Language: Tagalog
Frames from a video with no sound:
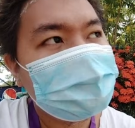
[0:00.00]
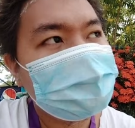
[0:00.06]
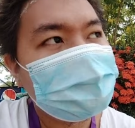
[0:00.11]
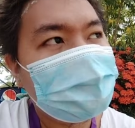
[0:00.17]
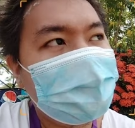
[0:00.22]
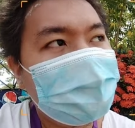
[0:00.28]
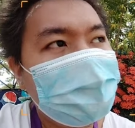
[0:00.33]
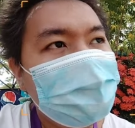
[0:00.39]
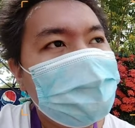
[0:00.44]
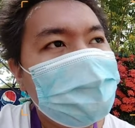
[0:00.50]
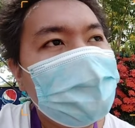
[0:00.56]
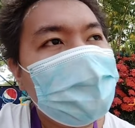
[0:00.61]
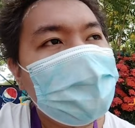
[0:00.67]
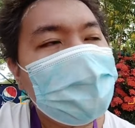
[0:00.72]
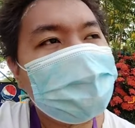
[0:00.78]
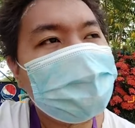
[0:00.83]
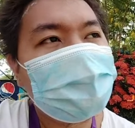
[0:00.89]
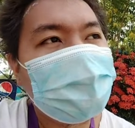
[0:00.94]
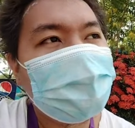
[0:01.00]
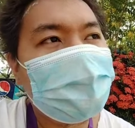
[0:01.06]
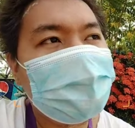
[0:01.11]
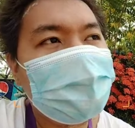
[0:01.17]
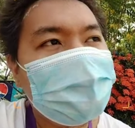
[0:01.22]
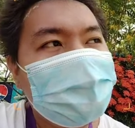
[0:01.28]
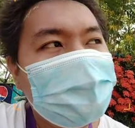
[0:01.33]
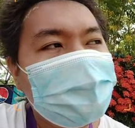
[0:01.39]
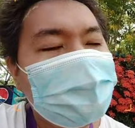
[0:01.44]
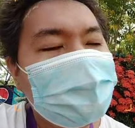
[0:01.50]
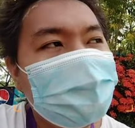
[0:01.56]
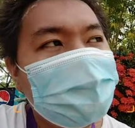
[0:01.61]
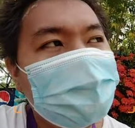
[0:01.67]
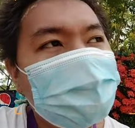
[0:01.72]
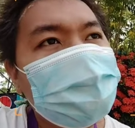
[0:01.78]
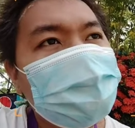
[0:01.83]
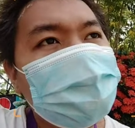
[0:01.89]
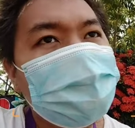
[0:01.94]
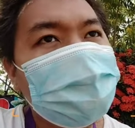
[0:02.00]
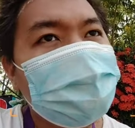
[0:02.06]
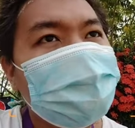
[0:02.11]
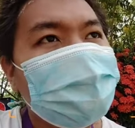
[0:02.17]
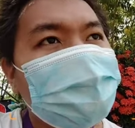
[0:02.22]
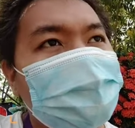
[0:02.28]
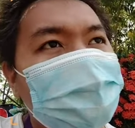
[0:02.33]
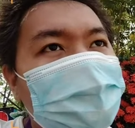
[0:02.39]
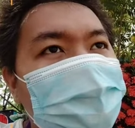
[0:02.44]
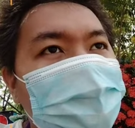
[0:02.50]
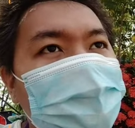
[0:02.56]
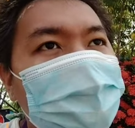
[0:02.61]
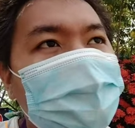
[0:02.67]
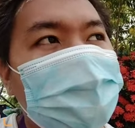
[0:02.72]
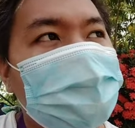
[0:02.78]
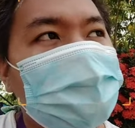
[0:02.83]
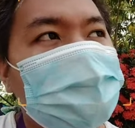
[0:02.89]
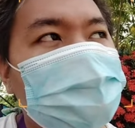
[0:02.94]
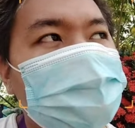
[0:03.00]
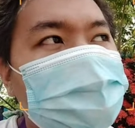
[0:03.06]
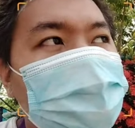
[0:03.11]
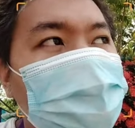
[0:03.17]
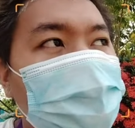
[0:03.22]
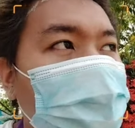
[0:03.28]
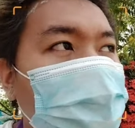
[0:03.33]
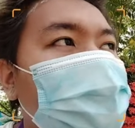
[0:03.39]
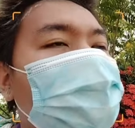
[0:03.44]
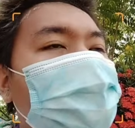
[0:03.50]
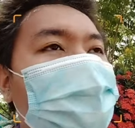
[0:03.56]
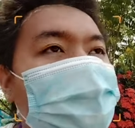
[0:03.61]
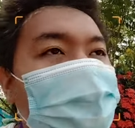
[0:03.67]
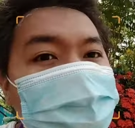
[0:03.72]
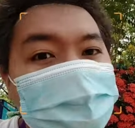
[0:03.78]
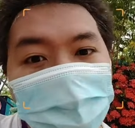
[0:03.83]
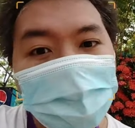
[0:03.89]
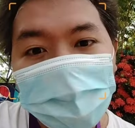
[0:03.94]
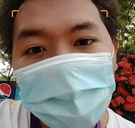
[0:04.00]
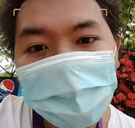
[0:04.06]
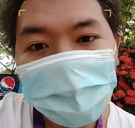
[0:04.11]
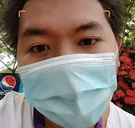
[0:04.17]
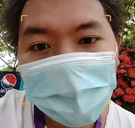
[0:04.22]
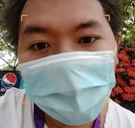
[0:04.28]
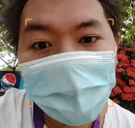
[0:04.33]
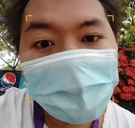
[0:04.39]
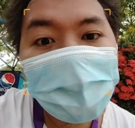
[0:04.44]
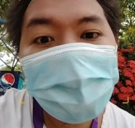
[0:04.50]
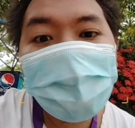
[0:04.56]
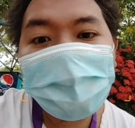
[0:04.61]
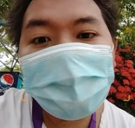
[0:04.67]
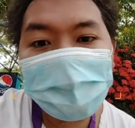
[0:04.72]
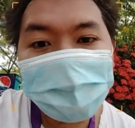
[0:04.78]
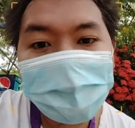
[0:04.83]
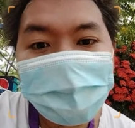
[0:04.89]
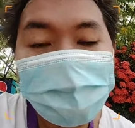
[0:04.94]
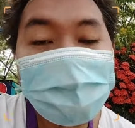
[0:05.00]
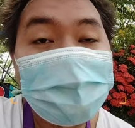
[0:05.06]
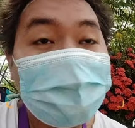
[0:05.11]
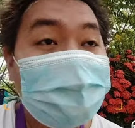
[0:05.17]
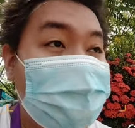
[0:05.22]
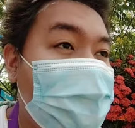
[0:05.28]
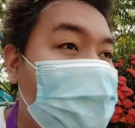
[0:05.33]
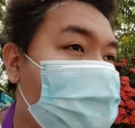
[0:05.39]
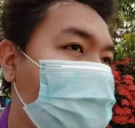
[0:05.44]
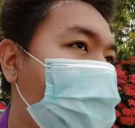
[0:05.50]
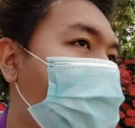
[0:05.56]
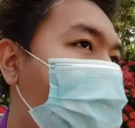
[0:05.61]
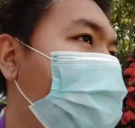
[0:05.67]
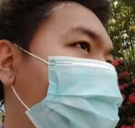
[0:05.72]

animal ning tawhan na kay oo. Tungod lang daw sa kuha wa daw na dayon ang klase